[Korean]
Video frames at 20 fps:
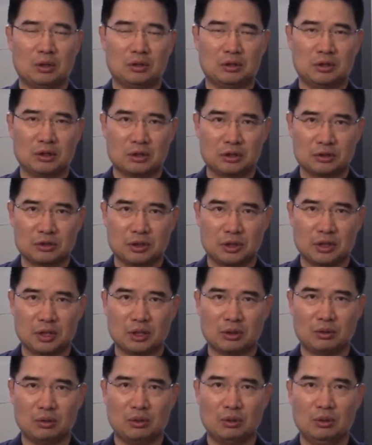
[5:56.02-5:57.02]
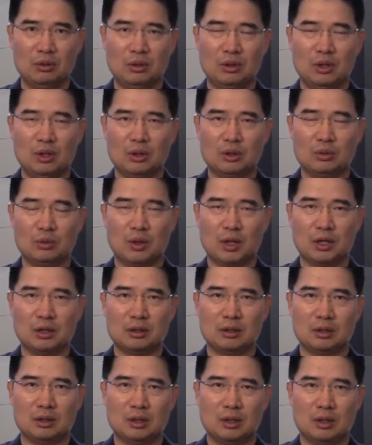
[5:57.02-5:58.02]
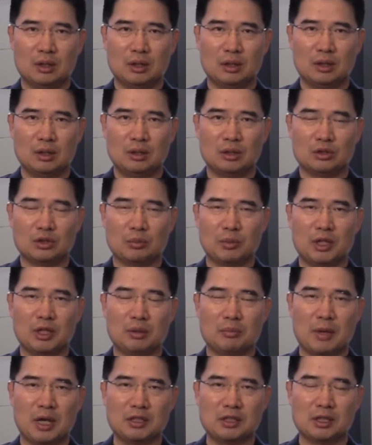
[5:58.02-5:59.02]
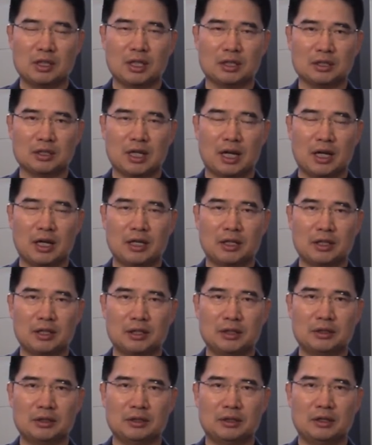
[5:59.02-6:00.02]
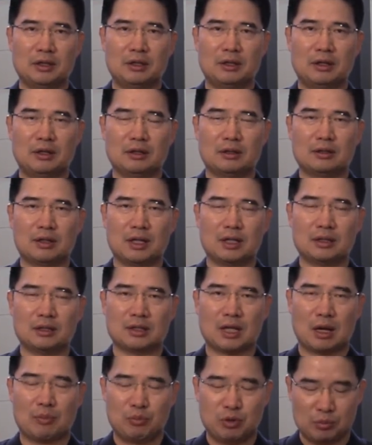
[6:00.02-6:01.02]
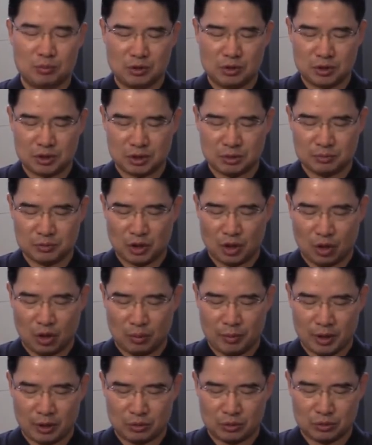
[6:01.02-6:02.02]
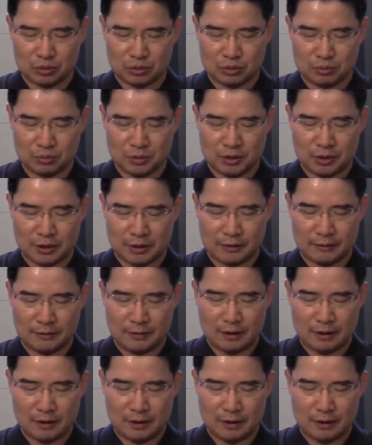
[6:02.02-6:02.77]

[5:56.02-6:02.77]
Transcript: 들었어야 됐고 또한 정말 이 매질까지 당해야 되는 그러한 아픔을 지금 경험하고 있습니다.